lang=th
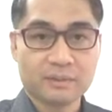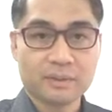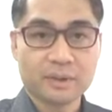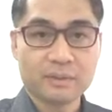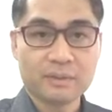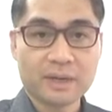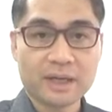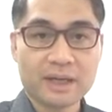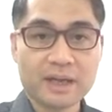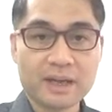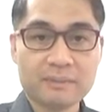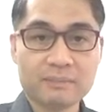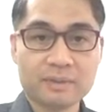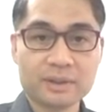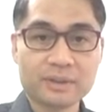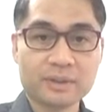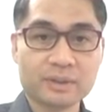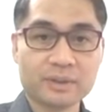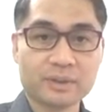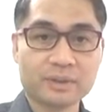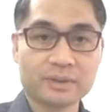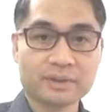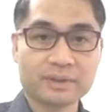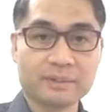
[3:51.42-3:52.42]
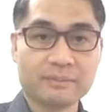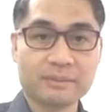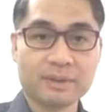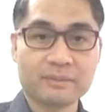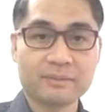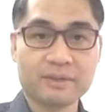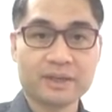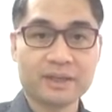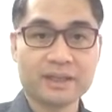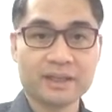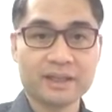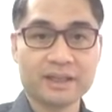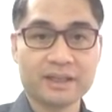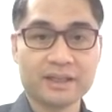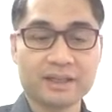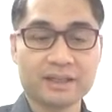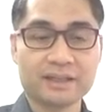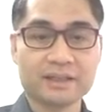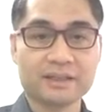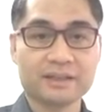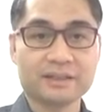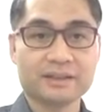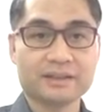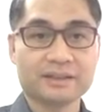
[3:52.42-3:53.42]
หวังว่าได้ประโยชน์สำหรับวันนี้
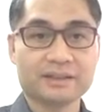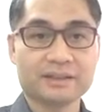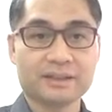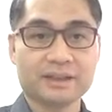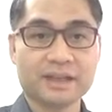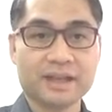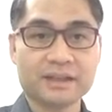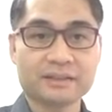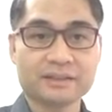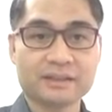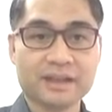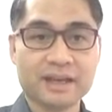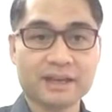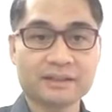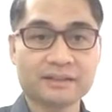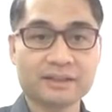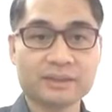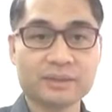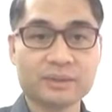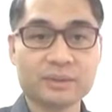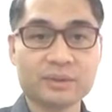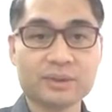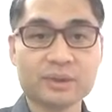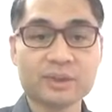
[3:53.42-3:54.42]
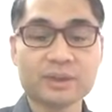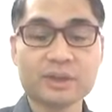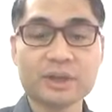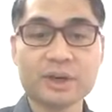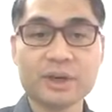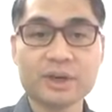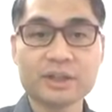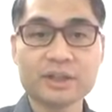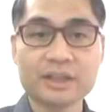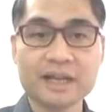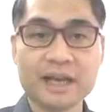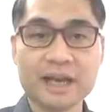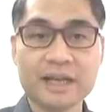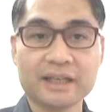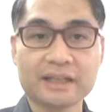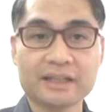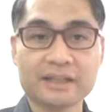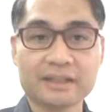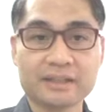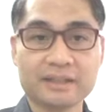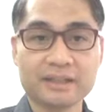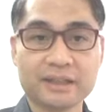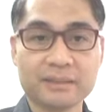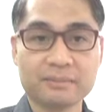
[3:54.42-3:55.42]
รักษาสิวจนท้อใจ
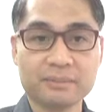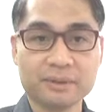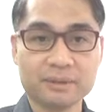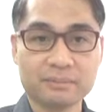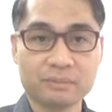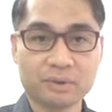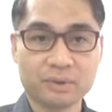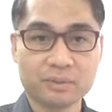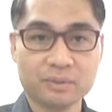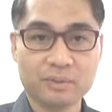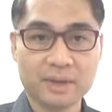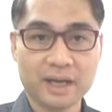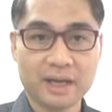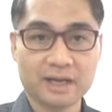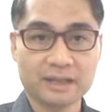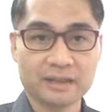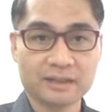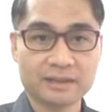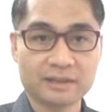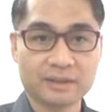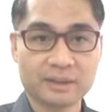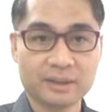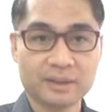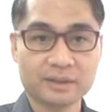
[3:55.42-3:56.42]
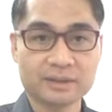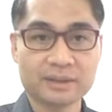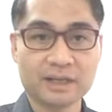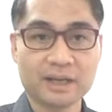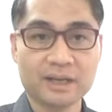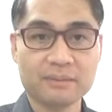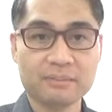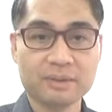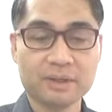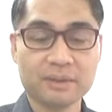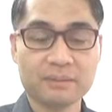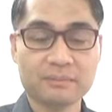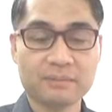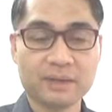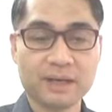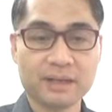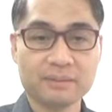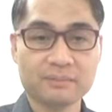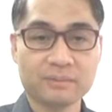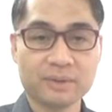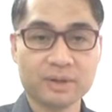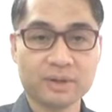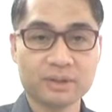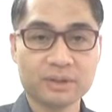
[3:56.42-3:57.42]
อย่าเพิ่งหมดหวัง ลองใช้ผลิตภั
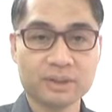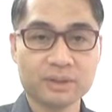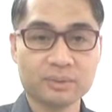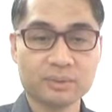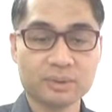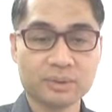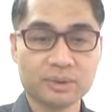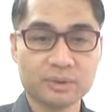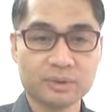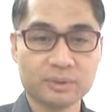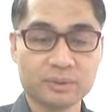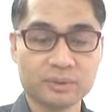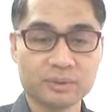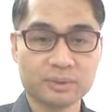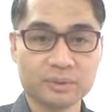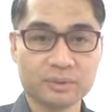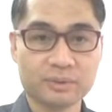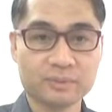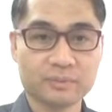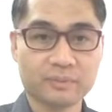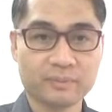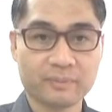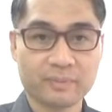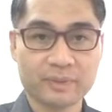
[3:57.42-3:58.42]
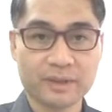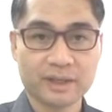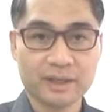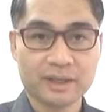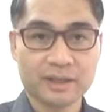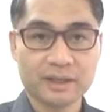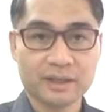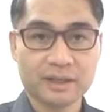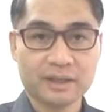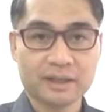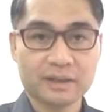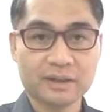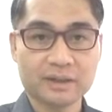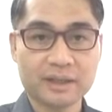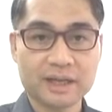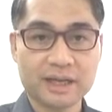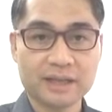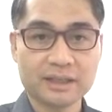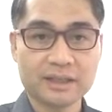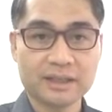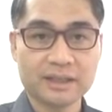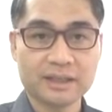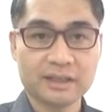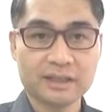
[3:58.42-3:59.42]
ณฑ์หมอชัยวุฒิดู ต้อง
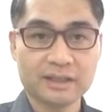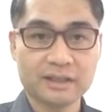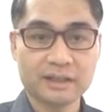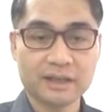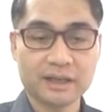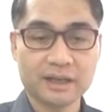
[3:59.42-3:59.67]
การคิด